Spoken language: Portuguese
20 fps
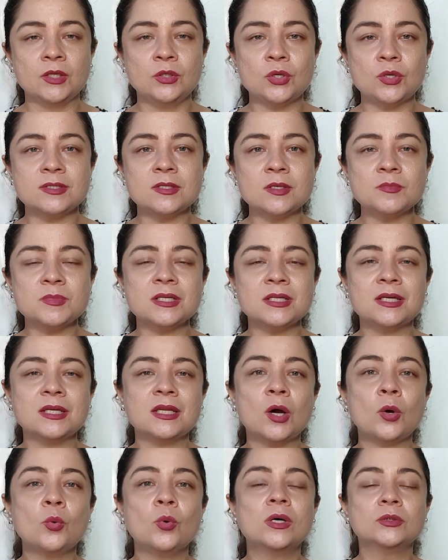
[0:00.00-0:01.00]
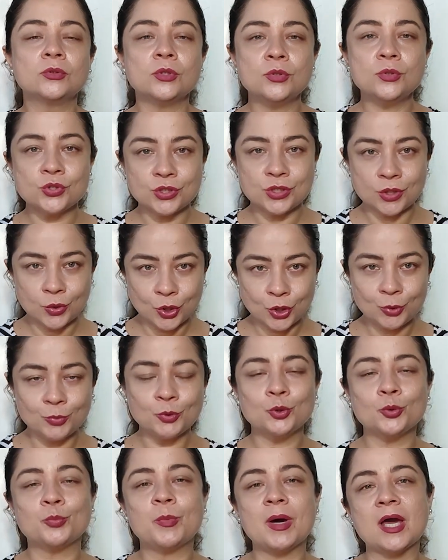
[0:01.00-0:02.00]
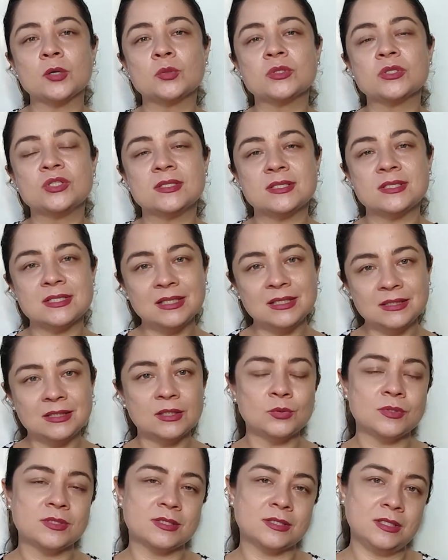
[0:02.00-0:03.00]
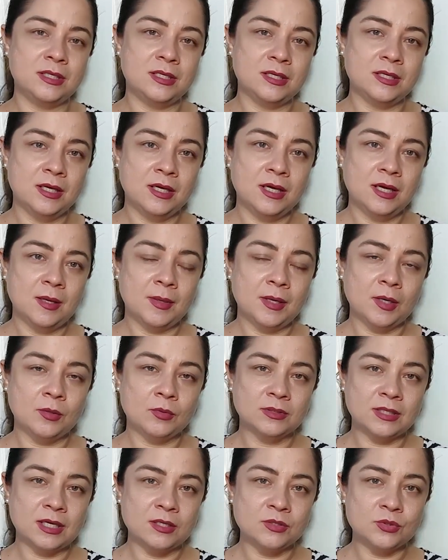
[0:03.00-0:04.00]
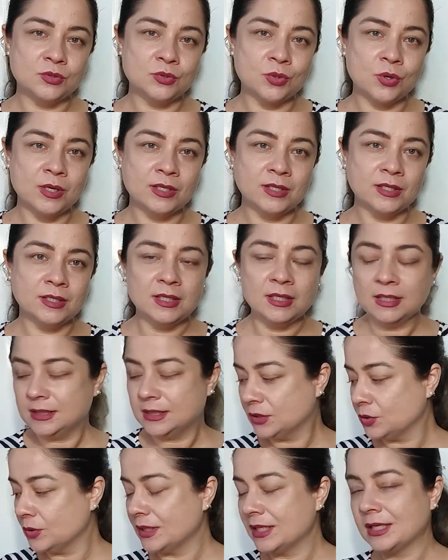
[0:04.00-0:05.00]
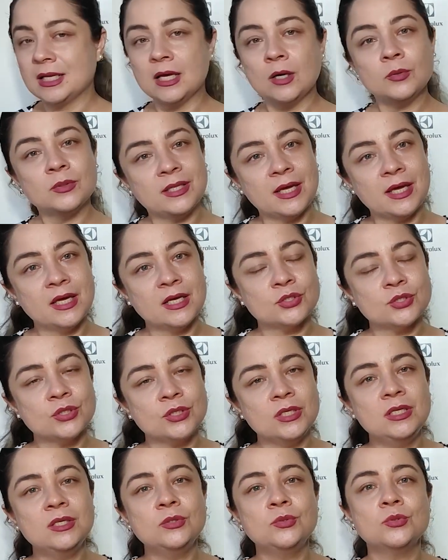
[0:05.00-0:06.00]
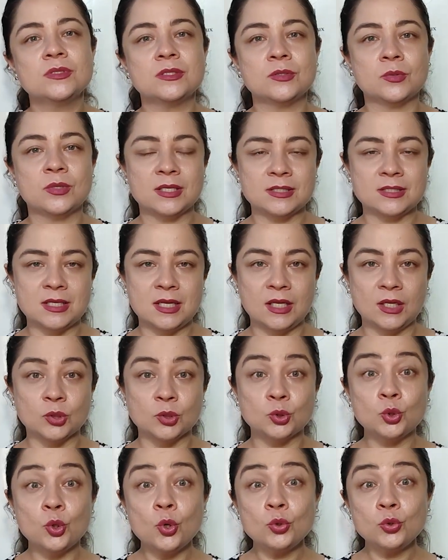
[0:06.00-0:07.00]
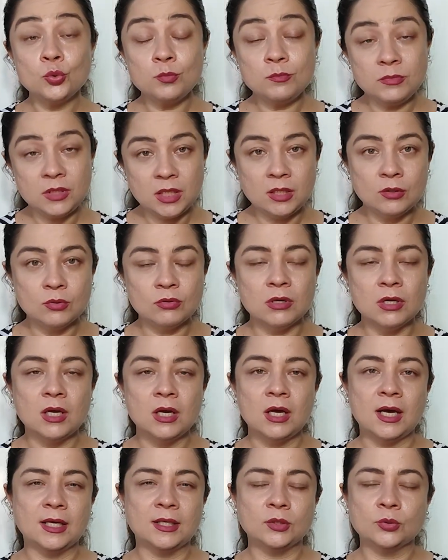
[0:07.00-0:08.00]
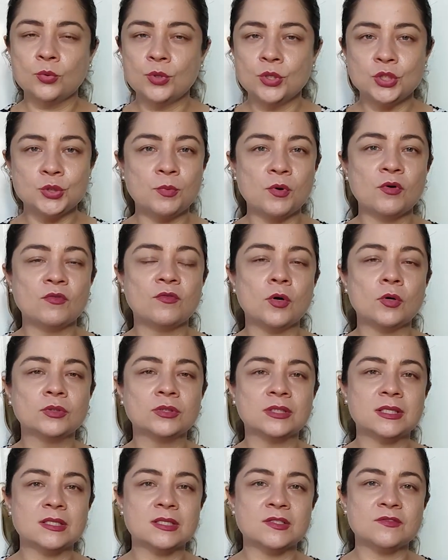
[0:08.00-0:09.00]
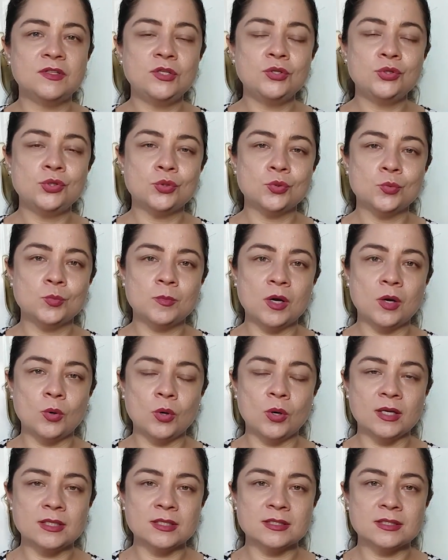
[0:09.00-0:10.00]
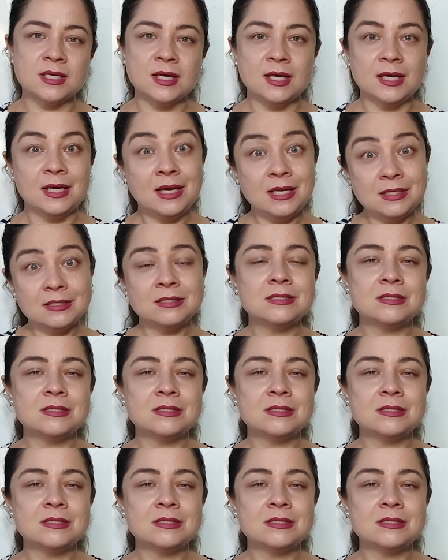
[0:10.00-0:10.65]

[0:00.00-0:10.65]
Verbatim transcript: Nós estamos aqui na rua Antônio Jerônimo, no bairro de Santa Luzia, para contar a história da dona Claudete e do seu Nazareno. No domingo, à noite, por volta das 21 horas, eles